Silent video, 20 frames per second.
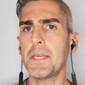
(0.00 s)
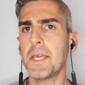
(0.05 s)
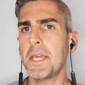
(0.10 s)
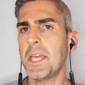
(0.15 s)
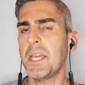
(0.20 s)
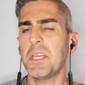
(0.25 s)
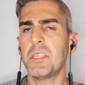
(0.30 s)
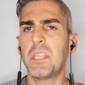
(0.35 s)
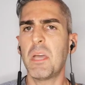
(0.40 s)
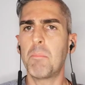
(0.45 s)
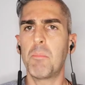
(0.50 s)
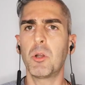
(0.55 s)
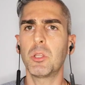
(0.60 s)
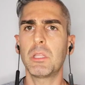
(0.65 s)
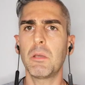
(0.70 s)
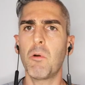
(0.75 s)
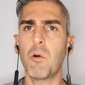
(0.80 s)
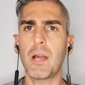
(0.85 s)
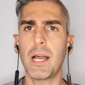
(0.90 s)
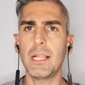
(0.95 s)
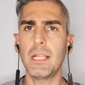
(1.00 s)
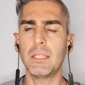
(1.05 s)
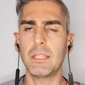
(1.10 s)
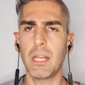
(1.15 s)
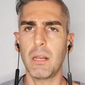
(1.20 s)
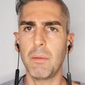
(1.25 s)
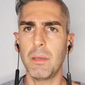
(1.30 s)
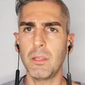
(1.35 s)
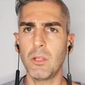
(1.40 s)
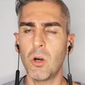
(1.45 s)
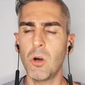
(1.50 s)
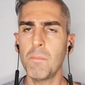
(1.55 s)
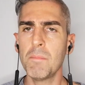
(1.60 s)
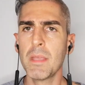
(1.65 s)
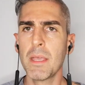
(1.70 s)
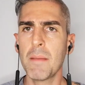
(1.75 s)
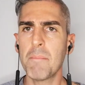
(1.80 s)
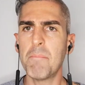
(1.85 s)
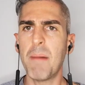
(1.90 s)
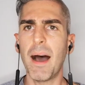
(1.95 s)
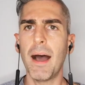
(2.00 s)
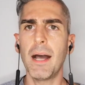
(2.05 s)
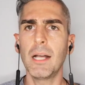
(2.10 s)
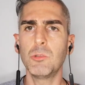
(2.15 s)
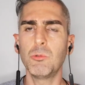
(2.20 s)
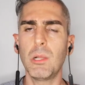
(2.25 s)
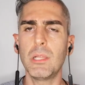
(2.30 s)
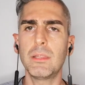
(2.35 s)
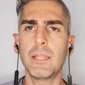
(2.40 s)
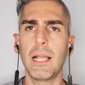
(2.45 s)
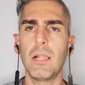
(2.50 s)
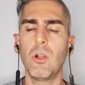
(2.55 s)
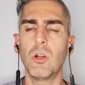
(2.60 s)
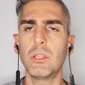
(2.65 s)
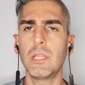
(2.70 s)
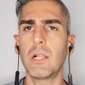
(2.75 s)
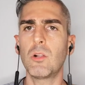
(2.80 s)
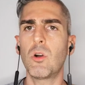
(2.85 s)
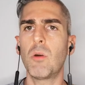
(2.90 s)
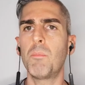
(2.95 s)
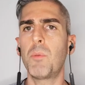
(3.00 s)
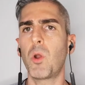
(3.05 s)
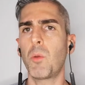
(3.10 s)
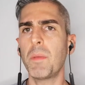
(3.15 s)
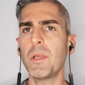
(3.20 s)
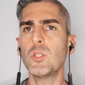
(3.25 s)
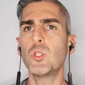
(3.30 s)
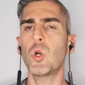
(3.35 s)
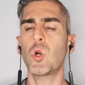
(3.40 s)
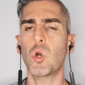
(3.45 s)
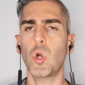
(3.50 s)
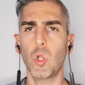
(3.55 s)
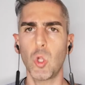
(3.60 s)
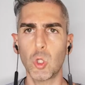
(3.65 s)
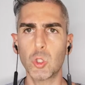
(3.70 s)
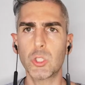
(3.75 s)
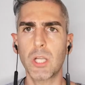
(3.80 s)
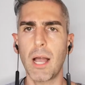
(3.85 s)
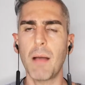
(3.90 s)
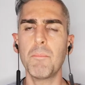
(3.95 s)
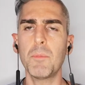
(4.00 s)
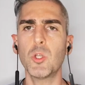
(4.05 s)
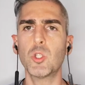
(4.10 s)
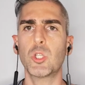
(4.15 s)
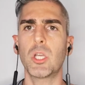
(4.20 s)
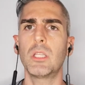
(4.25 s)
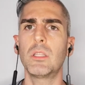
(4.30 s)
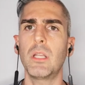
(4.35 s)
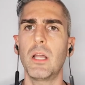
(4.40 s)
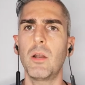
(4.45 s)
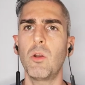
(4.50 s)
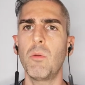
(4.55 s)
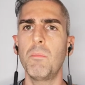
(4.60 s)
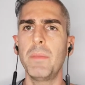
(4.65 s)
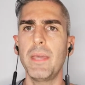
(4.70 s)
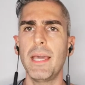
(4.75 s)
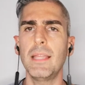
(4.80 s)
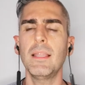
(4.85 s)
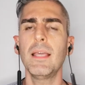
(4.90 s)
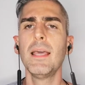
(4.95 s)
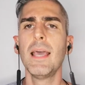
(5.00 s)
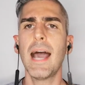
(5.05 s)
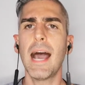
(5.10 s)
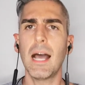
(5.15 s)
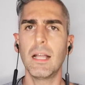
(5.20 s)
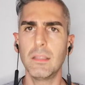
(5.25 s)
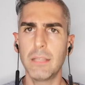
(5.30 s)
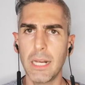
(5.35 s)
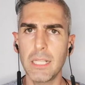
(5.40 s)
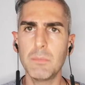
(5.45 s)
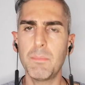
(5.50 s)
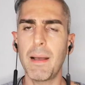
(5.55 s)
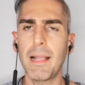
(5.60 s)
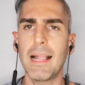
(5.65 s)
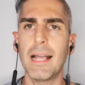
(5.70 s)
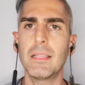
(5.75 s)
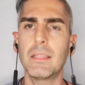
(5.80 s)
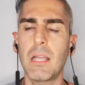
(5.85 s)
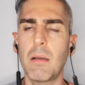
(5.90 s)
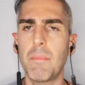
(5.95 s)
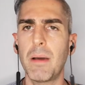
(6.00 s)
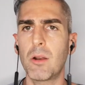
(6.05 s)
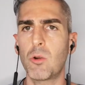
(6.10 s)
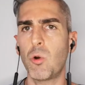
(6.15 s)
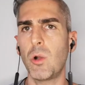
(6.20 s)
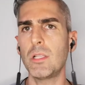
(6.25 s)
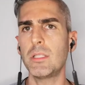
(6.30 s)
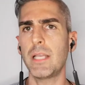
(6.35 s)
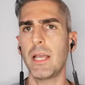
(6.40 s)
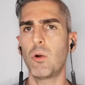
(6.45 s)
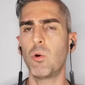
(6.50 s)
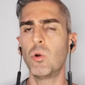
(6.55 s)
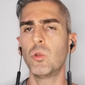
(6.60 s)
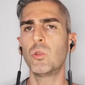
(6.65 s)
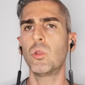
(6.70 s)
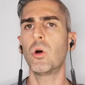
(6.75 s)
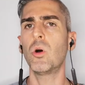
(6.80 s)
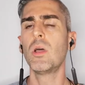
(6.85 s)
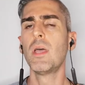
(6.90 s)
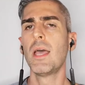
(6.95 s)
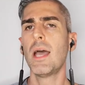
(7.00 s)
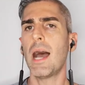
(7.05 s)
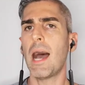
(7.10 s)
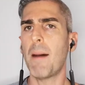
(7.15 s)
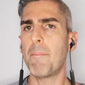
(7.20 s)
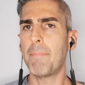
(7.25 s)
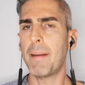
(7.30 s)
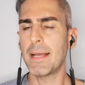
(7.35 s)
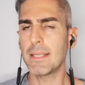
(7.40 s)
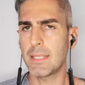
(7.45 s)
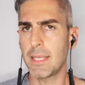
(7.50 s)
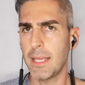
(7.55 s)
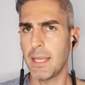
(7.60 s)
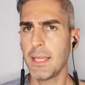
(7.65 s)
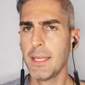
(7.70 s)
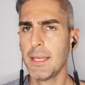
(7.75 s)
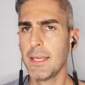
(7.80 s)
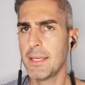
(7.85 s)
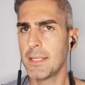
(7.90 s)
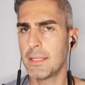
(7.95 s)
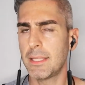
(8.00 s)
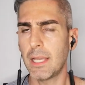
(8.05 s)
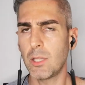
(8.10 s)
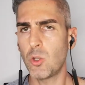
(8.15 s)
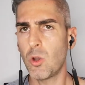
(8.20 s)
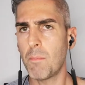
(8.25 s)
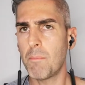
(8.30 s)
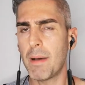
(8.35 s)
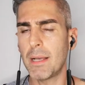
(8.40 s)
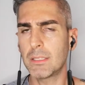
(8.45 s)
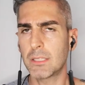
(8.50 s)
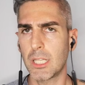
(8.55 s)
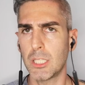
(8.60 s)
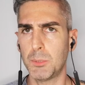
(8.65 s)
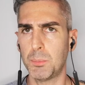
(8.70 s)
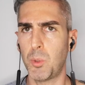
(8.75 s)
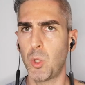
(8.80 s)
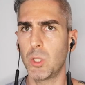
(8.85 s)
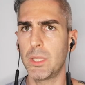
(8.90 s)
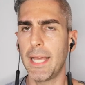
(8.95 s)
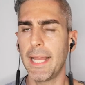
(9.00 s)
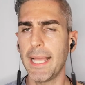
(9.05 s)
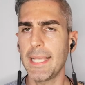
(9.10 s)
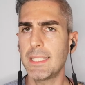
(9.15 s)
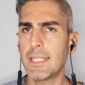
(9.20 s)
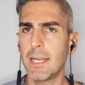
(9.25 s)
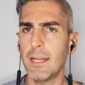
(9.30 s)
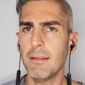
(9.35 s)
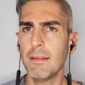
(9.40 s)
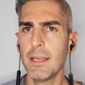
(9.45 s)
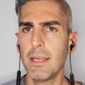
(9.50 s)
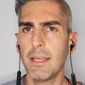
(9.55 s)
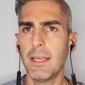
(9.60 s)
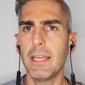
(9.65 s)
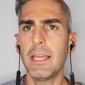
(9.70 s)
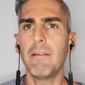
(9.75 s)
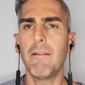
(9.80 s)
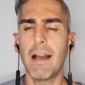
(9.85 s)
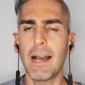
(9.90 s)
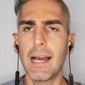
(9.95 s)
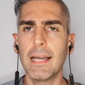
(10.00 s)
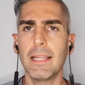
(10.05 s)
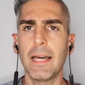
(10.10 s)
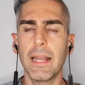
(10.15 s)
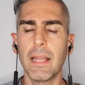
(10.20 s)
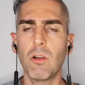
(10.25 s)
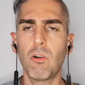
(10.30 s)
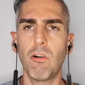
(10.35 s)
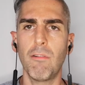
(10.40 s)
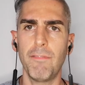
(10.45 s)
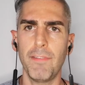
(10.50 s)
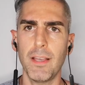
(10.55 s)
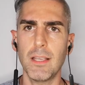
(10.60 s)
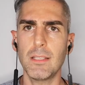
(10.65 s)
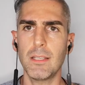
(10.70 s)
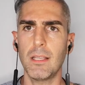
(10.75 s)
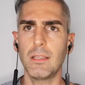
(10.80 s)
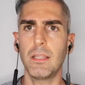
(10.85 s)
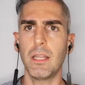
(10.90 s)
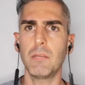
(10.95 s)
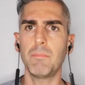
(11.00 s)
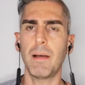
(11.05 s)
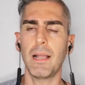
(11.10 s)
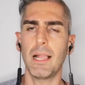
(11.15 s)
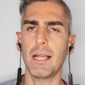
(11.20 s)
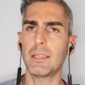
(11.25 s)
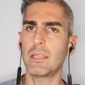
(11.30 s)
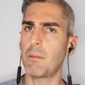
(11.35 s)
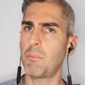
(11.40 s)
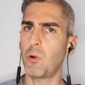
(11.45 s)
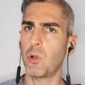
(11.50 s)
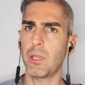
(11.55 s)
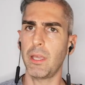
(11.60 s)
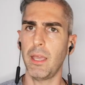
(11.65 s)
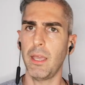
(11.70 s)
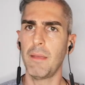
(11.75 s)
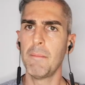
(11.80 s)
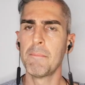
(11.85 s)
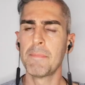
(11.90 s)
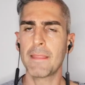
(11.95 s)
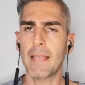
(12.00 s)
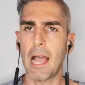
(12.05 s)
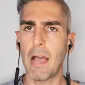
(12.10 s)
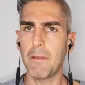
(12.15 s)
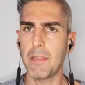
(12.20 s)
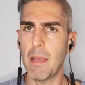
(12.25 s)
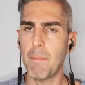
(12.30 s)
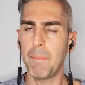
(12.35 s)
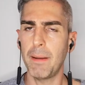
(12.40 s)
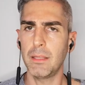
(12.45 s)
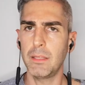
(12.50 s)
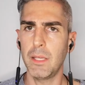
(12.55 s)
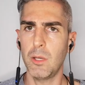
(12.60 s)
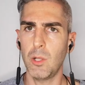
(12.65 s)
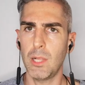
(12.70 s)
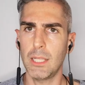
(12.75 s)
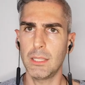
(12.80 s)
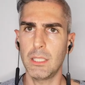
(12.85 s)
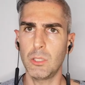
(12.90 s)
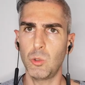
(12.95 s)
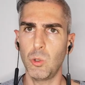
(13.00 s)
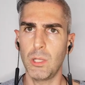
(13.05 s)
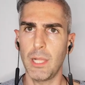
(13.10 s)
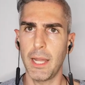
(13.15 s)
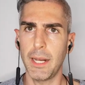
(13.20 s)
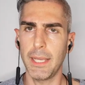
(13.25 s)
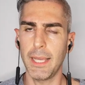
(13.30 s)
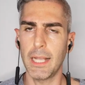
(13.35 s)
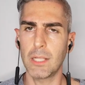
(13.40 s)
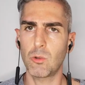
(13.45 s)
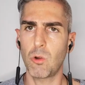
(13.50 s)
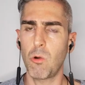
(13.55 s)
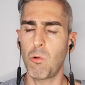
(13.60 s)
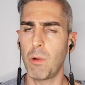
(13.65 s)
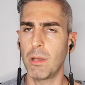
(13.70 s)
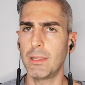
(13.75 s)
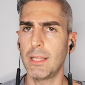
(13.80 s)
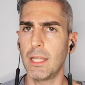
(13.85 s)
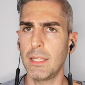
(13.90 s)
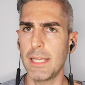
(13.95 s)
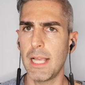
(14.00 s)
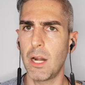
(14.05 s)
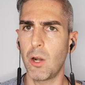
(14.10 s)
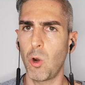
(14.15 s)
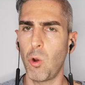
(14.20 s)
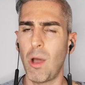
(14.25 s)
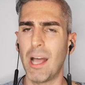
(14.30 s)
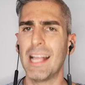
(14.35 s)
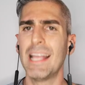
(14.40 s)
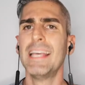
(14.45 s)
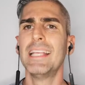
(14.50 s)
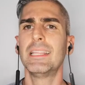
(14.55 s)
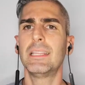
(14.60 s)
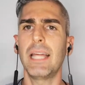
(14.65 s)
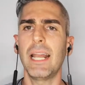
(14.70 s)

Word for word: y Deportivo Cali terminó bajando el telón del compromiso con los cambios que entraron bien, Andrés Balanta marcó el segundo a pase de John Vázquez por derecha y va a ganar en confianza Andrés Balanta porque había perdido la titularidad con Juan Daniel Roa.